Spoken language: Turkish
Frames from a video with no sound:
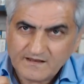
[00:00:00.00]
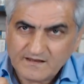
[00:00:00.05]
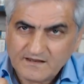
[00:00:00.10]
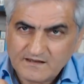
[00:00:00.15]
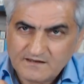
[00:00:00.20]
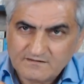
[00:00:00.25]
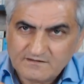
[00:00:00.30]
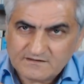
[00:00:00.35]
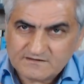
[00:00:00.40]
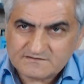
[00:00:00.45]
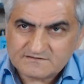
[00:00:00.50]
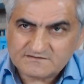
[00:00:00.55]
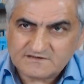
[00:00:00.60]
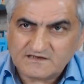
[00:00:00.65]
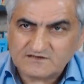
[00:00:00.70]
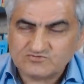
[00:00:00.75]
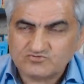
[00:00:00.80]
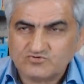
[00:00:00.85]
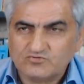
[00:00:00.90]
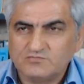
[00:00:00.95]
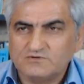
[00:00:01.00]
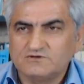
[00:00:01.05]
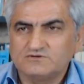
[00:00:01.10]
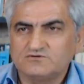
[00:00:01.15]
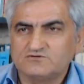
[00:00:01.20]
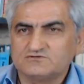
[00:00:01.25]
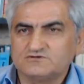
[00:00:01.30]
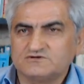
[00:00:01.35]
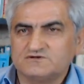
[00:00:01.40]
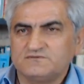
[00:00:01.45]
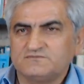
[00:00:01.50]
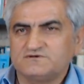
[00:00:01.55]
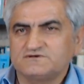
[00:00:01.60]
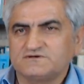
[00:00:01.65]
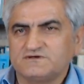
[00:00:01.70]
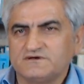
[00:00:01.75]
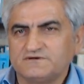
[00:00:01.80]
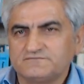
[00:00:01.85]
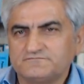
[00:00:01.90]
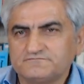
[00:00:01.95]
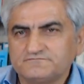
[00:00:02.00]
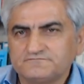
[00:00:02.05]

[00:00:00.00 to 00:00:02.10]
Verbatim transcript: Evet, SAS komandosu demişken